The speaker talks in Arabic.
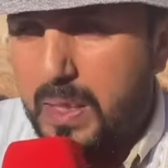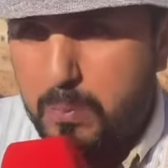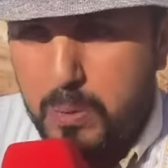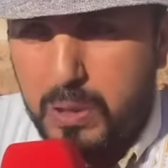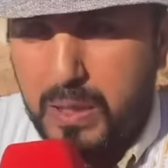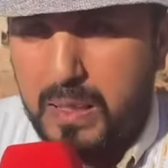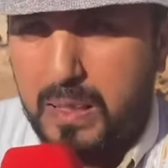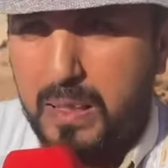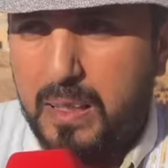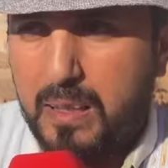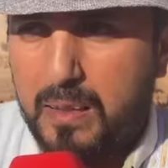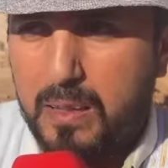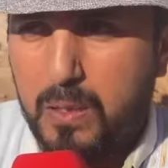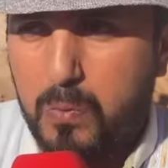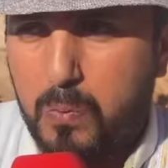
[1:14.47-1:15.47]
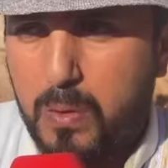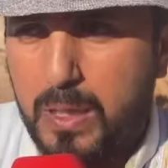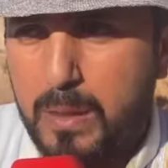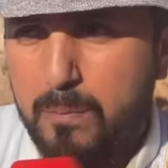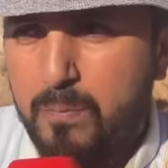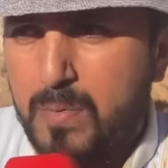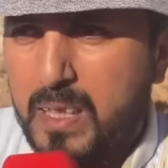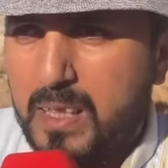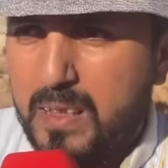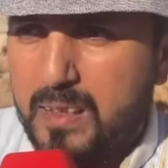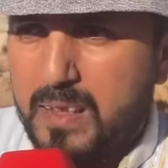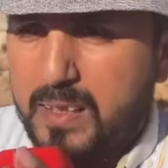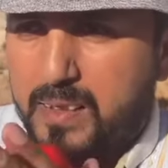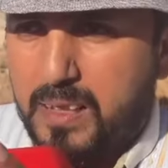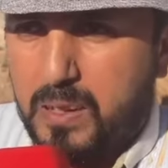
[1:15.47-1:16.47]
مشكل اخر اللي هو
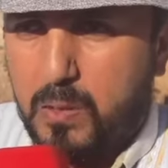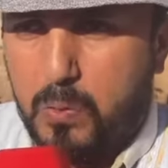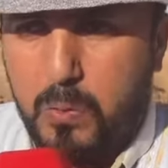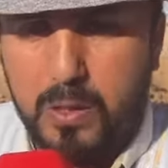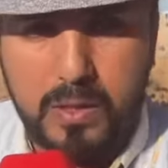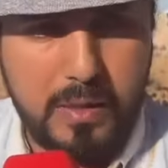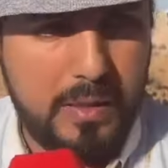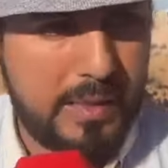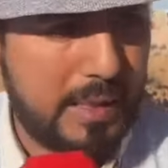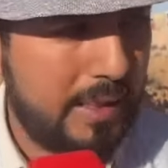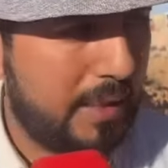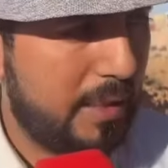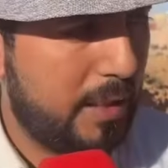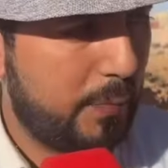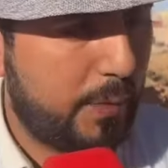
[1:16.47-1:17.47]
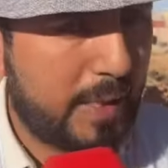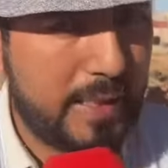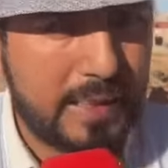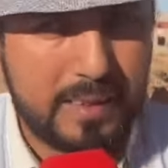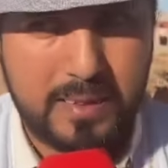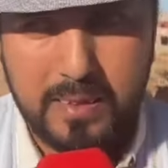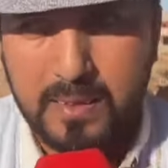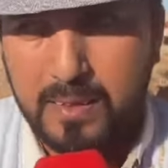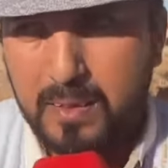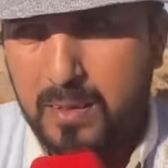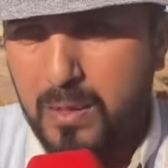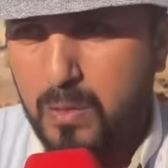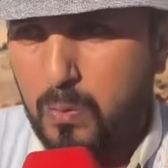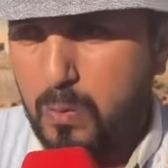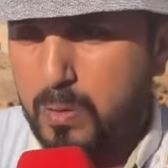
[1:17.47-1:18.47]
الناس كتلوح يعني النفايات
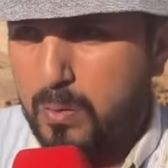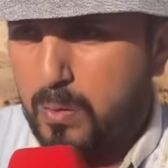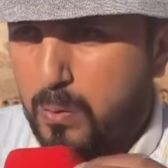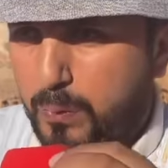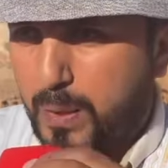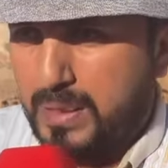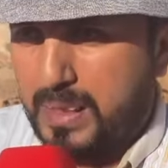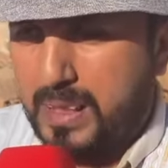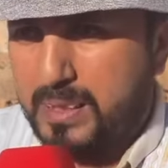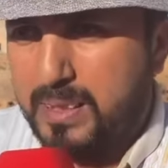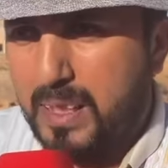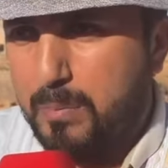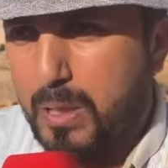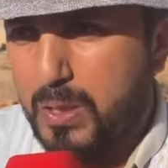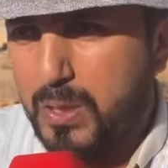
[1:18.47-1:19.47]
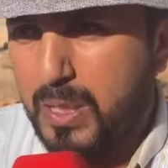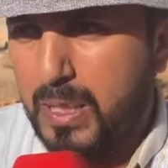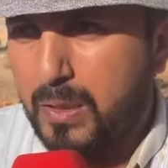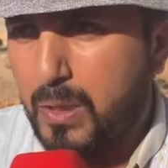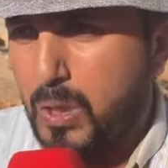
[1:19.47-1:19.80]
والفضلات ديال الماشيه